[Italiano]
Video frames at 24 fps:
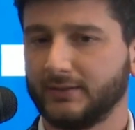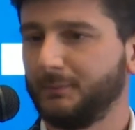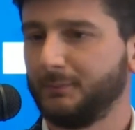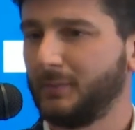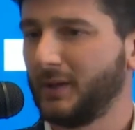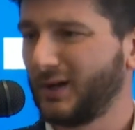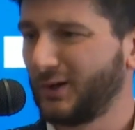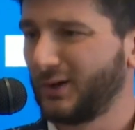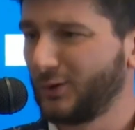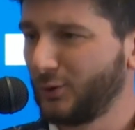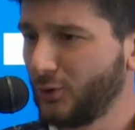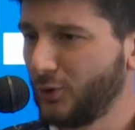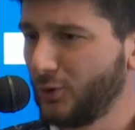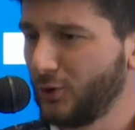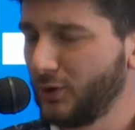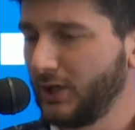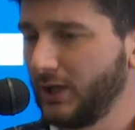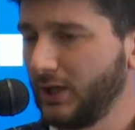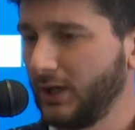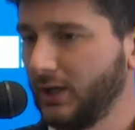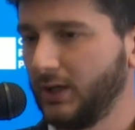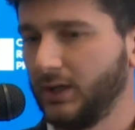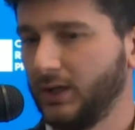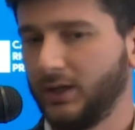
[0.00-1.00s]
Per
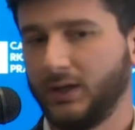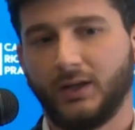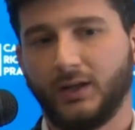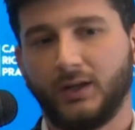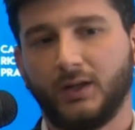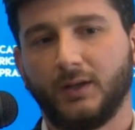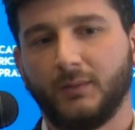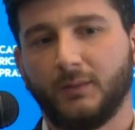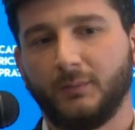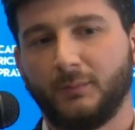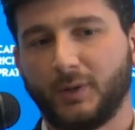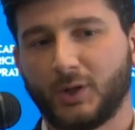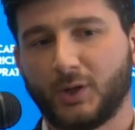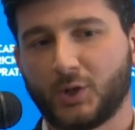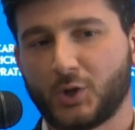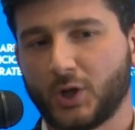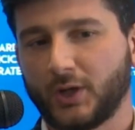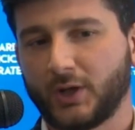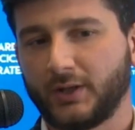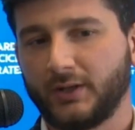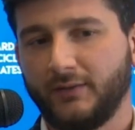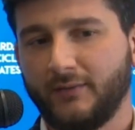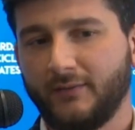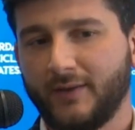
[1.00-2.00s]
noi, per
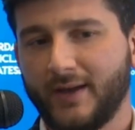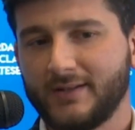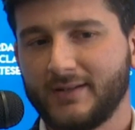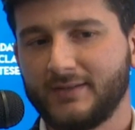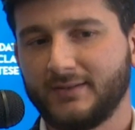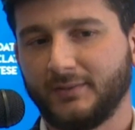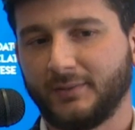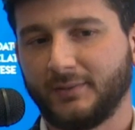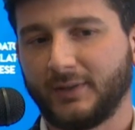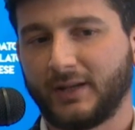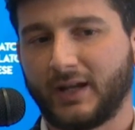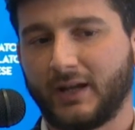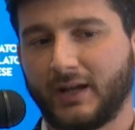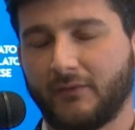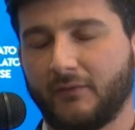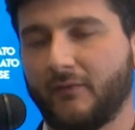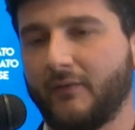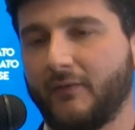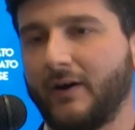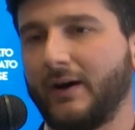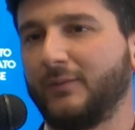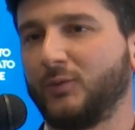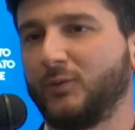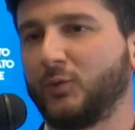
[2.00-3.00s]
certi versi, perché
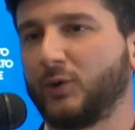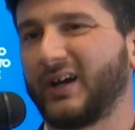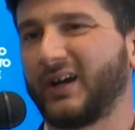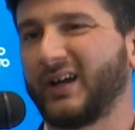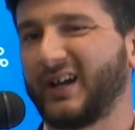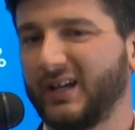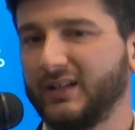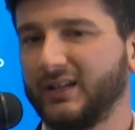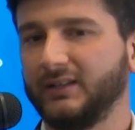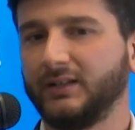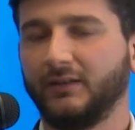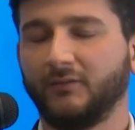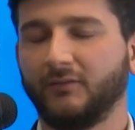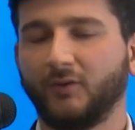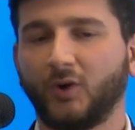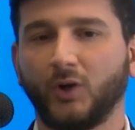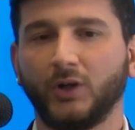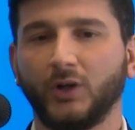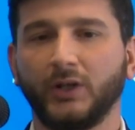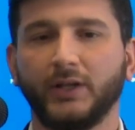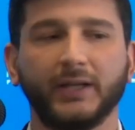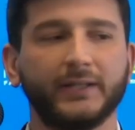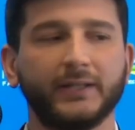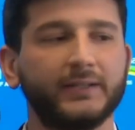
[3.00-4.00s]
avevamo una grande
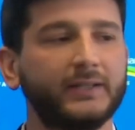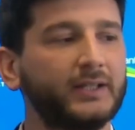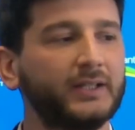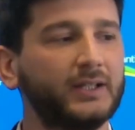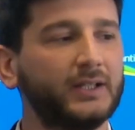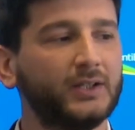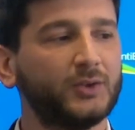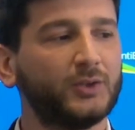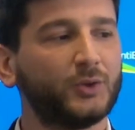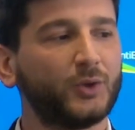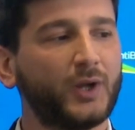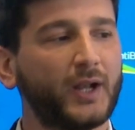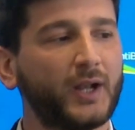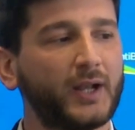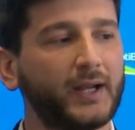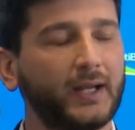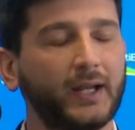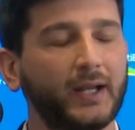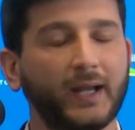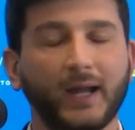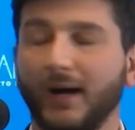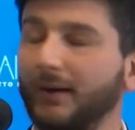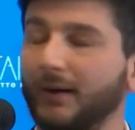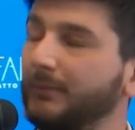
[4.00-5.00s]
voglia di tornare in
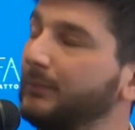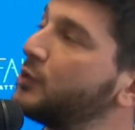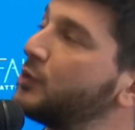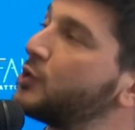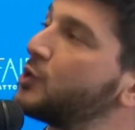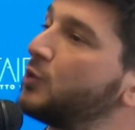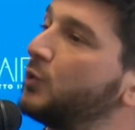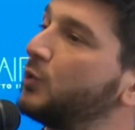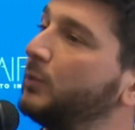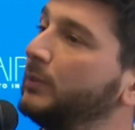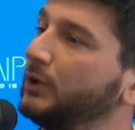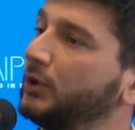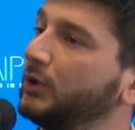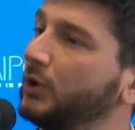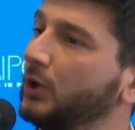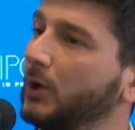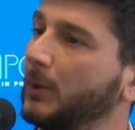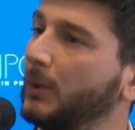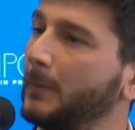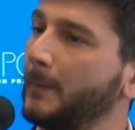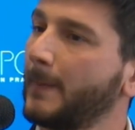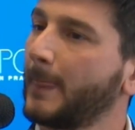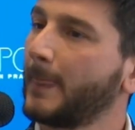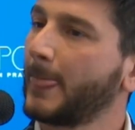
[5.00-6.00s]
campo
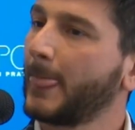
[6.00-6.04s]
subito